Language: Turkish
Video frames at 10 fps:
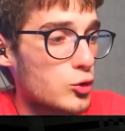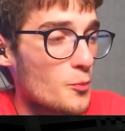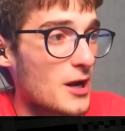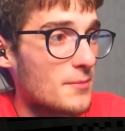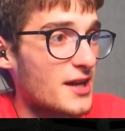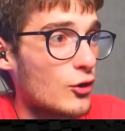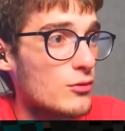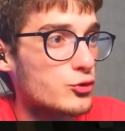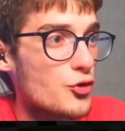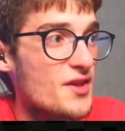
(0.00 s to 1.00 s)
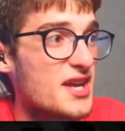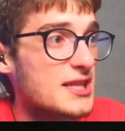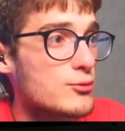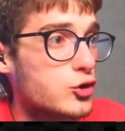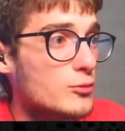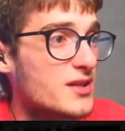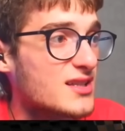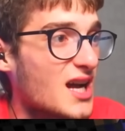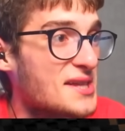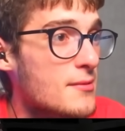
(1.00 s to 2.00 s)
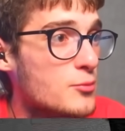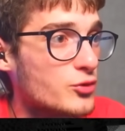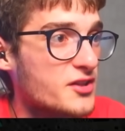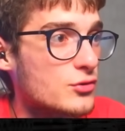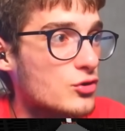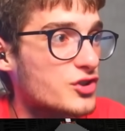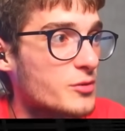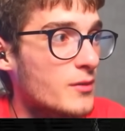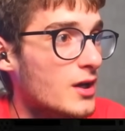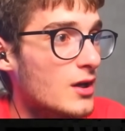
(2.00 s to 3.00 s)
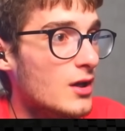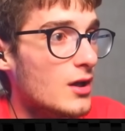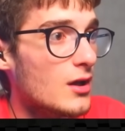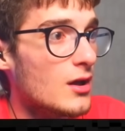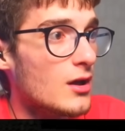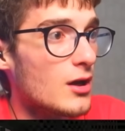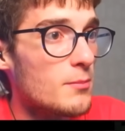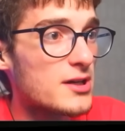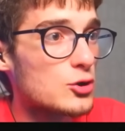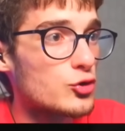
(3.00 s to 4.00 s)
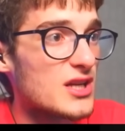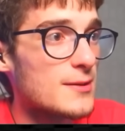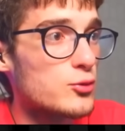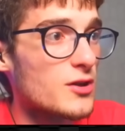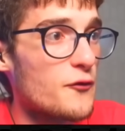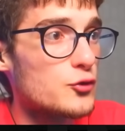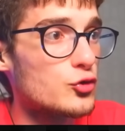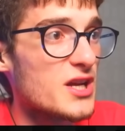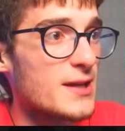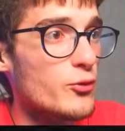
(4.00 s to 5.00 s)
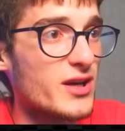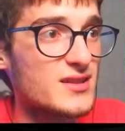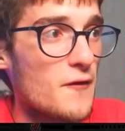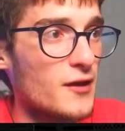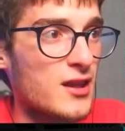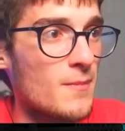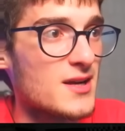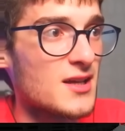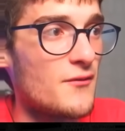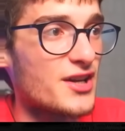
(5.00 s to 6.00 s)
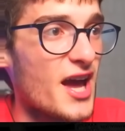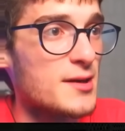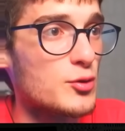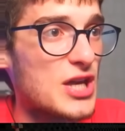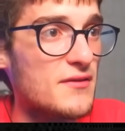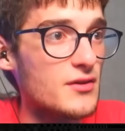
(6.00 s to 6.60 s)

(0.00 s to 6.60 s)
Toprak bariyer ölmüştü. Nereye gitmiş olabilir ki? Daha demin buradaydı dostlarım. Bakın sürekli burada sürekli bu ikiz kafalı adamlardan var. Yani bu Kev...